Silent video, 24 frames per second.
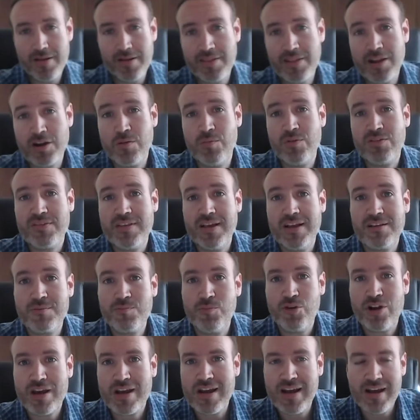¿Qué tal? ¿Cómo estás?
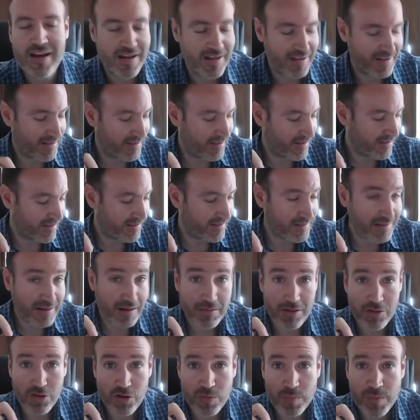Por acá
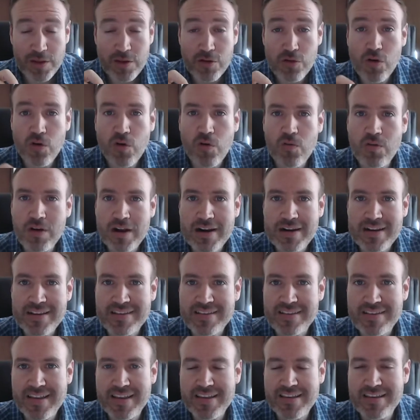Salvador Mingo con una
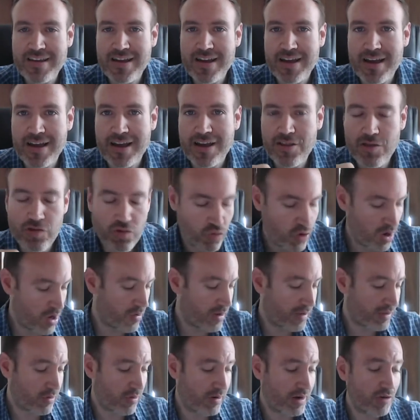reseña
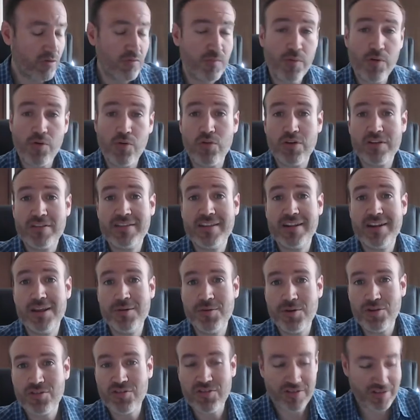nueva. Te voy a hablar un poco de este
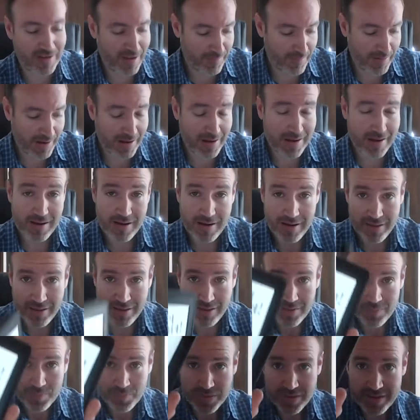libro. Se llama
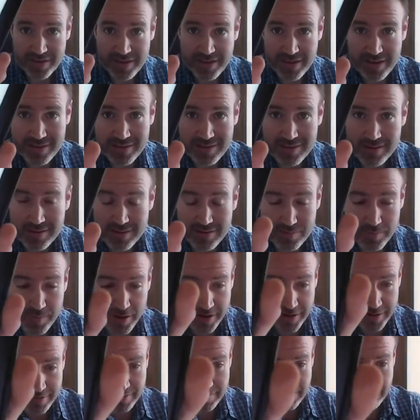Get
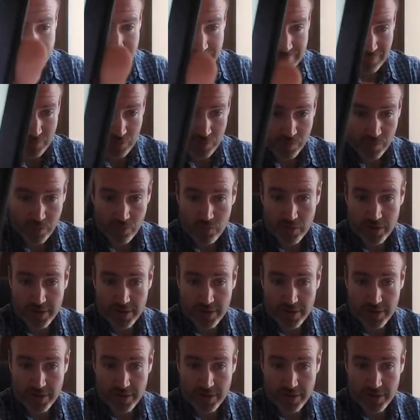Smart. Lo pongo